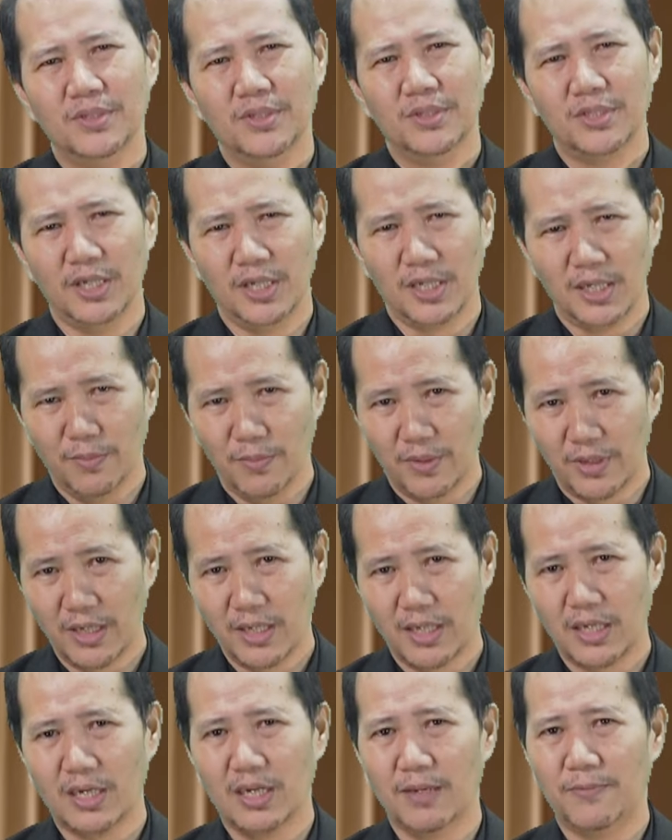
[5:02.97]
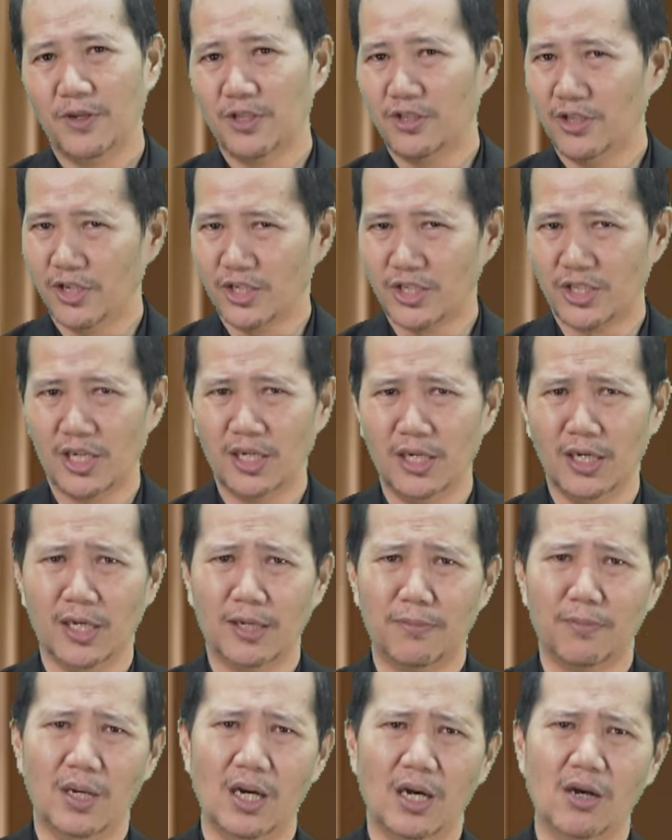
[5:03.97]
sehingga mereka dapat
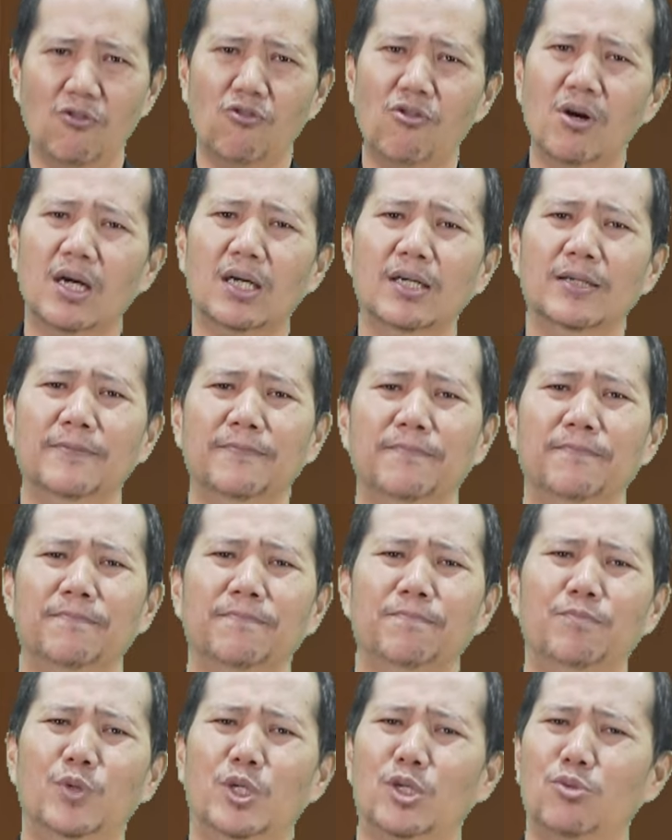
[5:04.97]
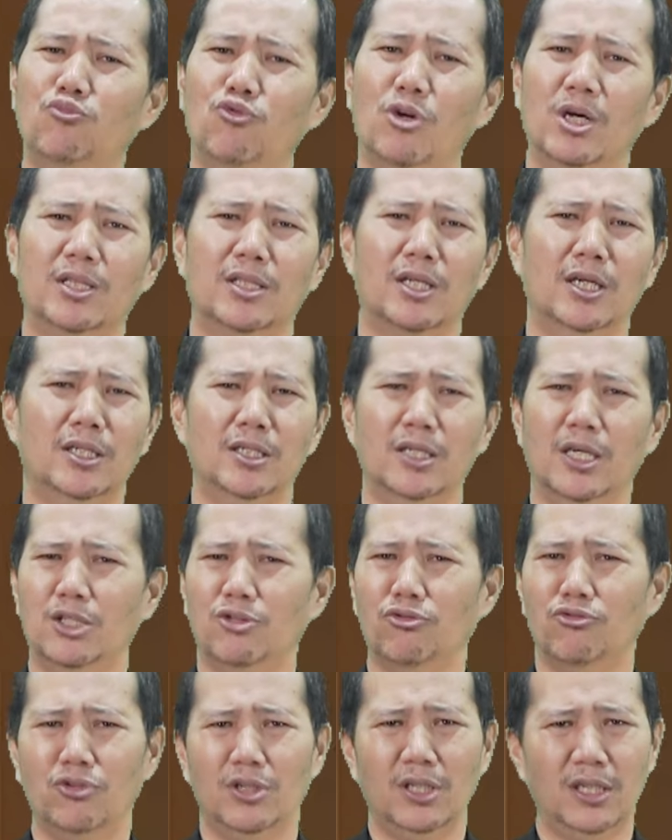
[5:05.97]
tersadar bahwa perbuatannya
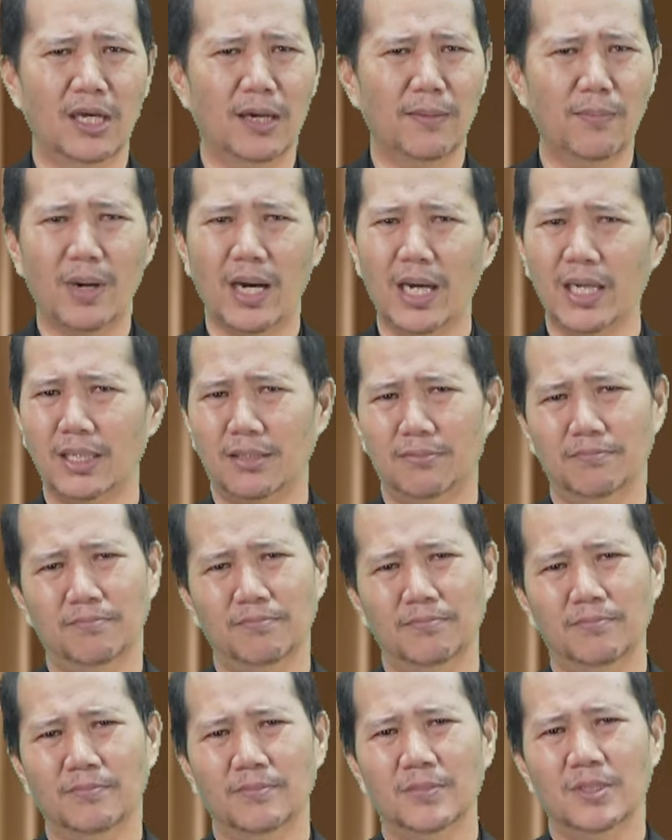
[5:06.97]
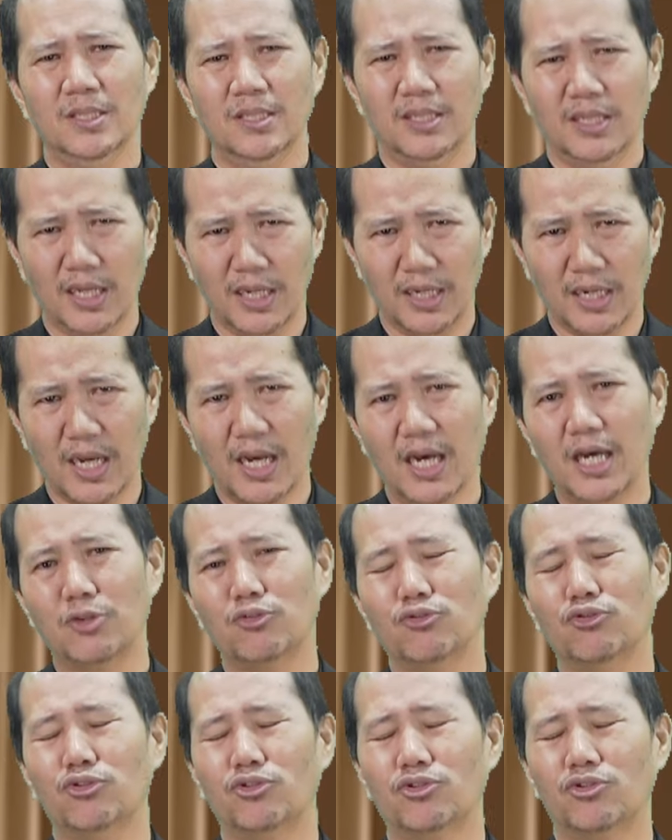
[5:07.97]
itu tidak baik dan
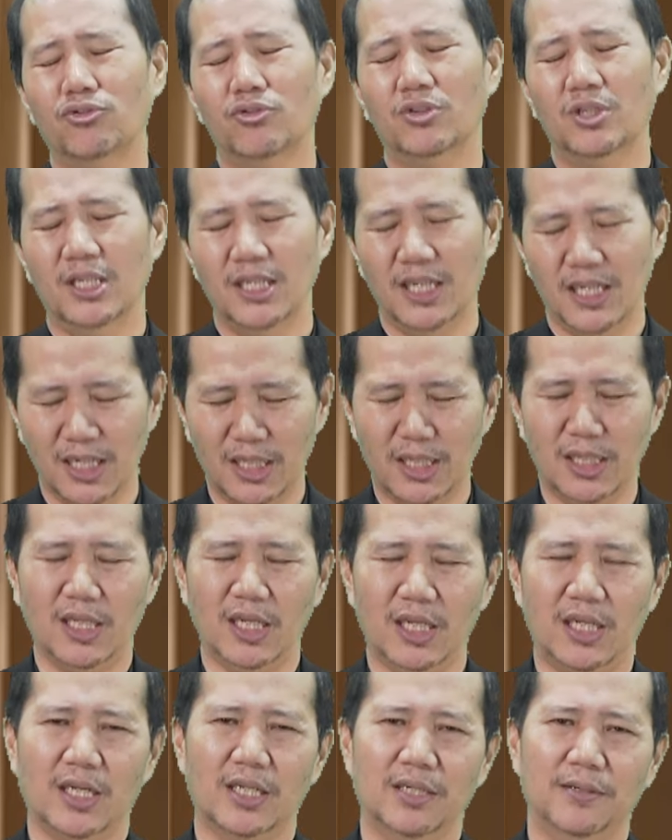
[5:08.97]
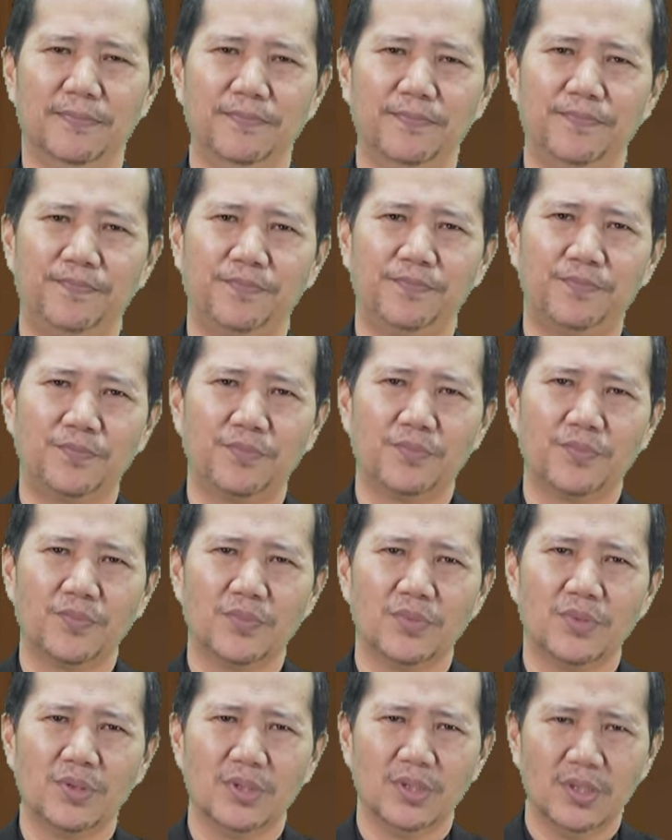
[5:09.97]
harus dihentikan.
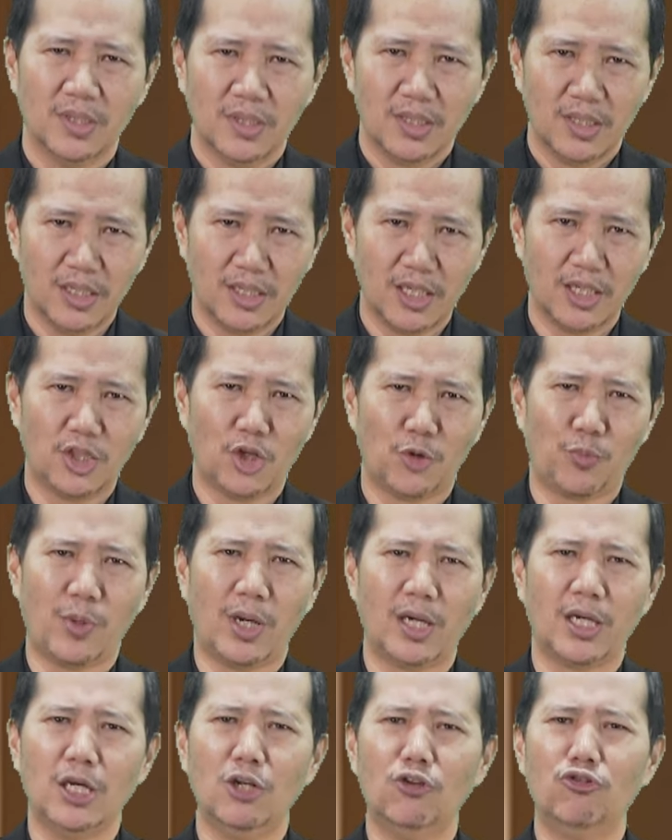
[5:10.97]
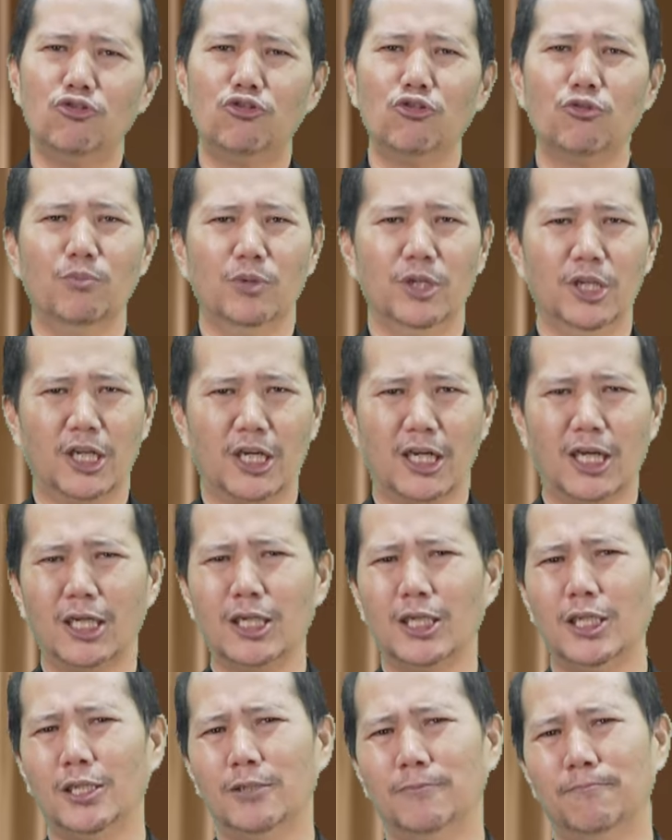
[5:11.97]
Kita terpanggil untuk
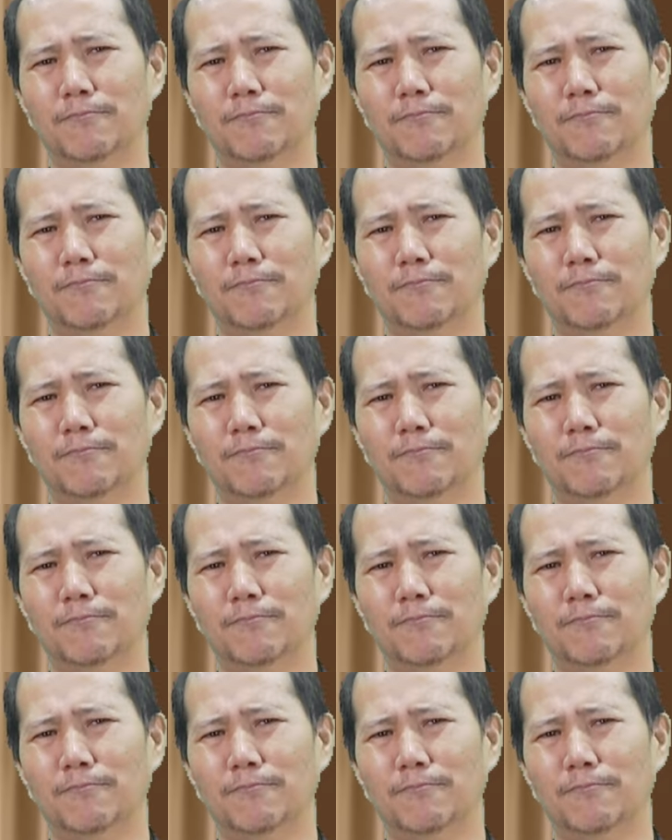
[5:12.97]
menerangi